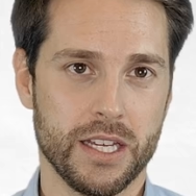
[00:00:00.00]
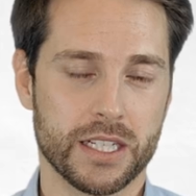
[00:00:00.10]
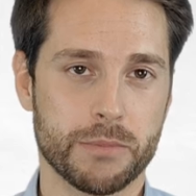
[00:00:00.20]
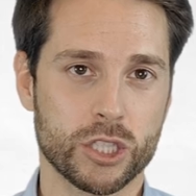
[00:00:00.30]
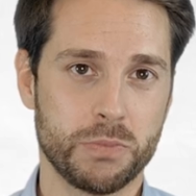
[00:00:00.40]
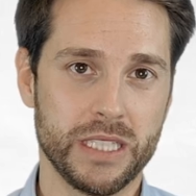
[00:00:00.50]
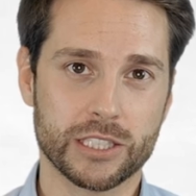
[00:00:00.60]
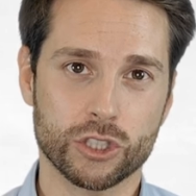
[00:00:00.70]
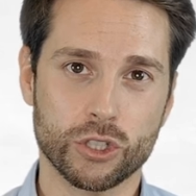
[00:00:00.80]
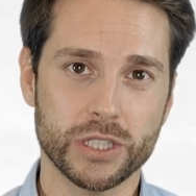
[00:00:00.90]
Dabei spielen
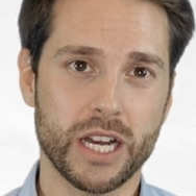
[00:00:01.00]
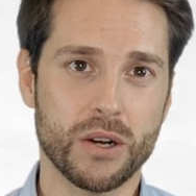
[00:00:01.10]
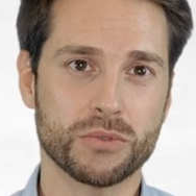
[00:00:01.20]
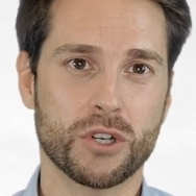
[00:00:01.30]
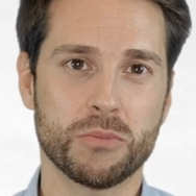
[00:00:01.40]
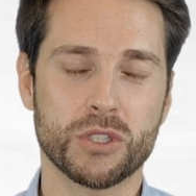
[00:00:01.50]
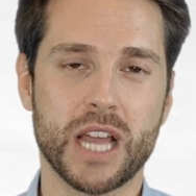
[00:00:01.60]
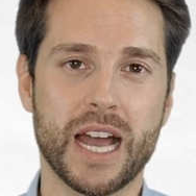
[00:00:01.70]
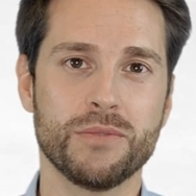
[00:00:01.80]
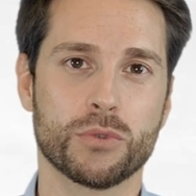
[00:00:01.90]
das Steueraufkommen und
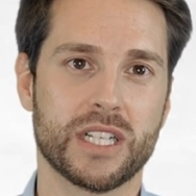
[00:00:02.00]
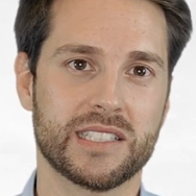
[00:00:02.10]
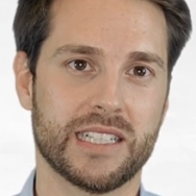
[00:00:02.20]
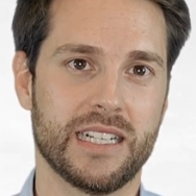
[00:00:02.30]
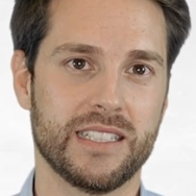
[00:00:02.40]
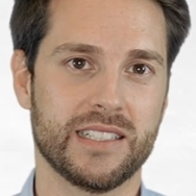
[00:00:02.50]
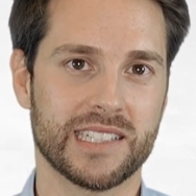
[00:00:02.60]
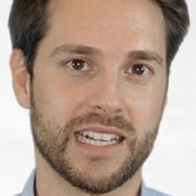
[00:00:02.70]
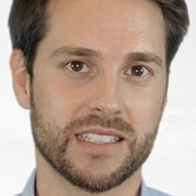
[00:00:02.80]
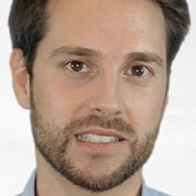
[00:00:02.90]
die Einwohnerzahl
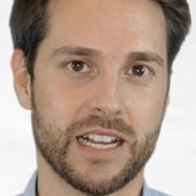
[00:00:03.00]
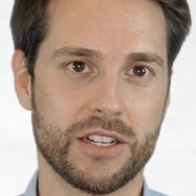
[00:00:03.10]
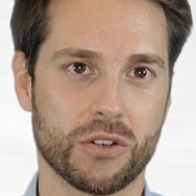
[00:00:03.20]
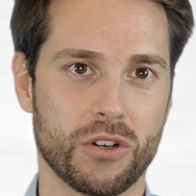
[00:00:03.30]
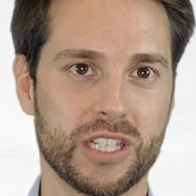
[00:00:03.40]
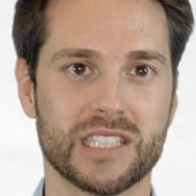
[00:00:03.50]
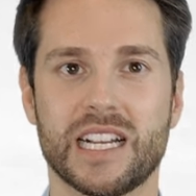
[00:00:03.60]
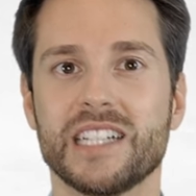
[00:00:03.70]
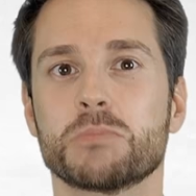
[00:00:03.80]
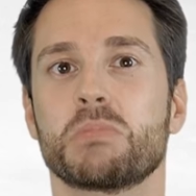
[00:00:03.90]
jedes Landes eine Rolle.
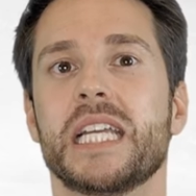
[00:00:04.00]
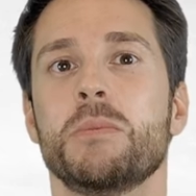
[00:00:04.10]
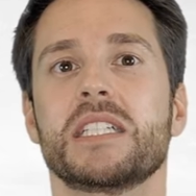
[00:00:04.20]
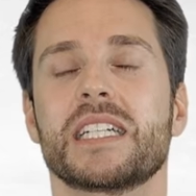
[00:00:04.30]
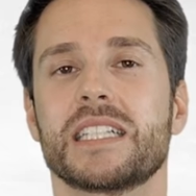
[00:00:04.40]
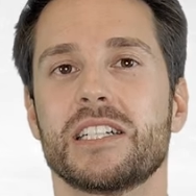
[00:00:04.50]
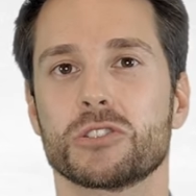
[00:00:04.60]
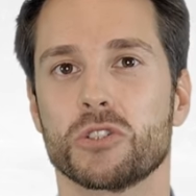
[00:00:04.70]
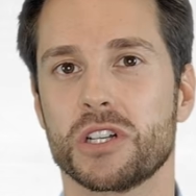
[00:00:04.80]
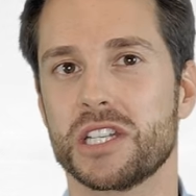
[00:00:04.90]
Das heißt, Bremen kriegt
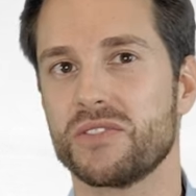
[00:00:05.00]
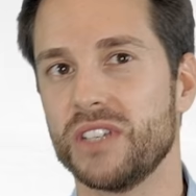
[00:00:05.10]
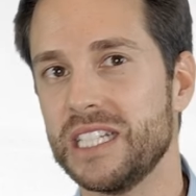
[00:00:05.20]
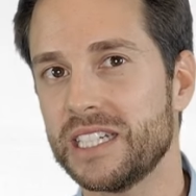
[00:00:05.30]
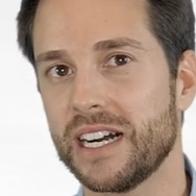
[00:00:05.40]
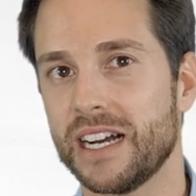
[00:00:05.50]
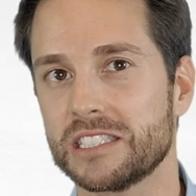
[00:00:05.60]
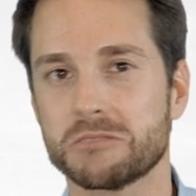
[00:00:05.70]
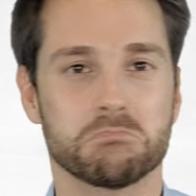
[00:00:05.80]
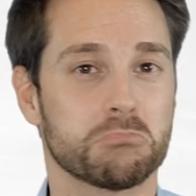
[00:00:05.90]
also deutlich weniger
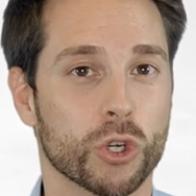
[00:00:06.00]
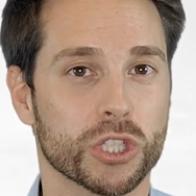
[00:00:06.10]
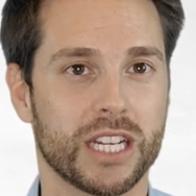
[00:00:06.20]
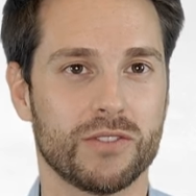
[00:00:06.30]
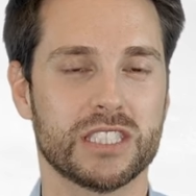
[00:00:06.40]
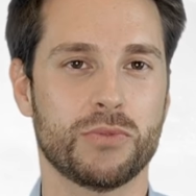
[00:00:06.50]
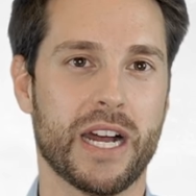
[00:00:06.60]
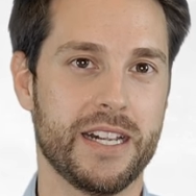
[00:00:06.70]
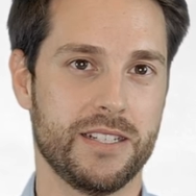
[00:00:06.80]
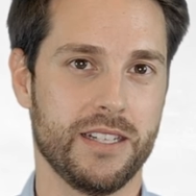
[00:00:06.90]
als
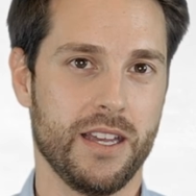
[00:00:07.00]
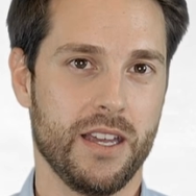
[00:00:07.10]
Nordrhein-Westfalen.